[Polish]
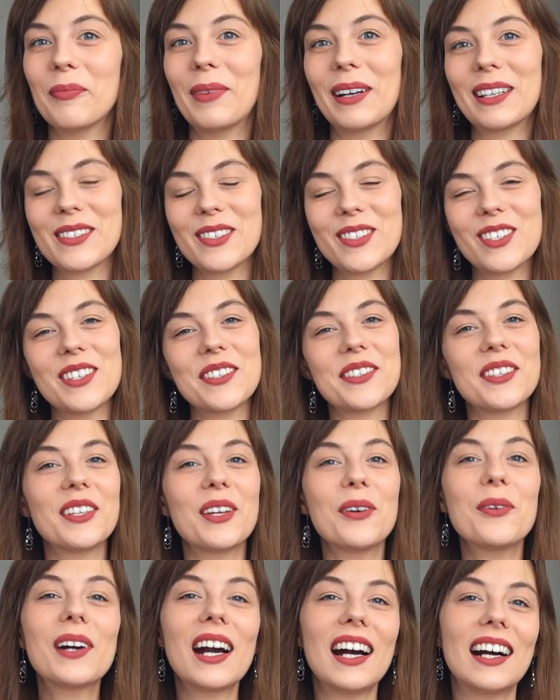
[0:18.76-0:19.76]
Bardzo często
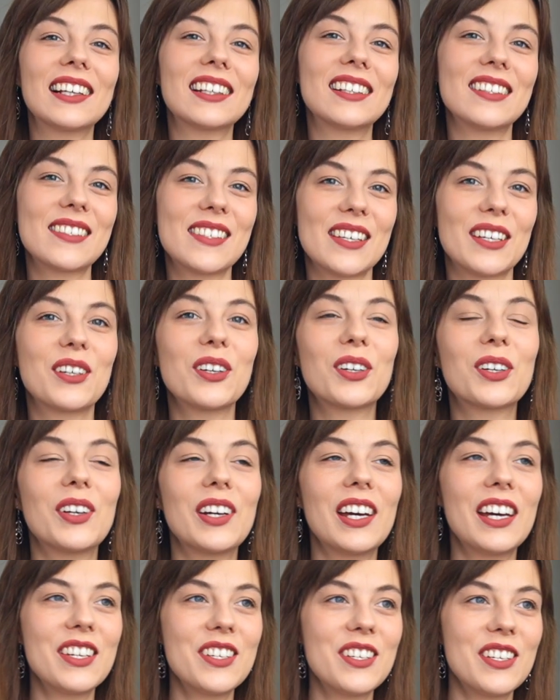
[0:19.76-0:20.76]
nauka angielskiego
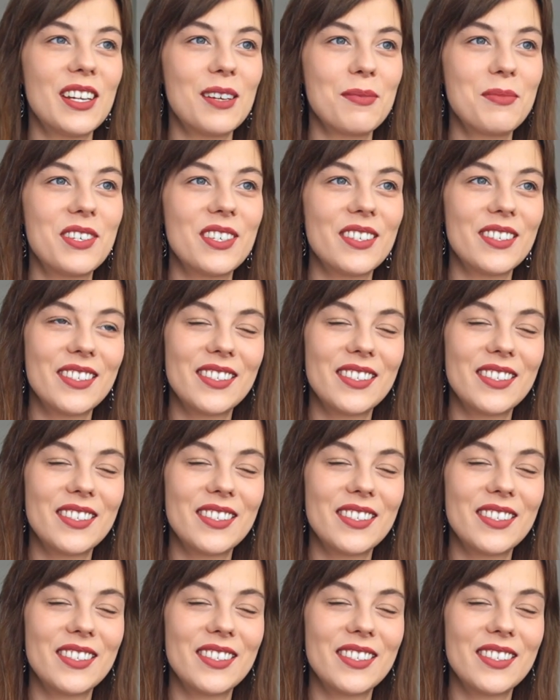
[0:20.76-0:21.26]
kojarzy nam się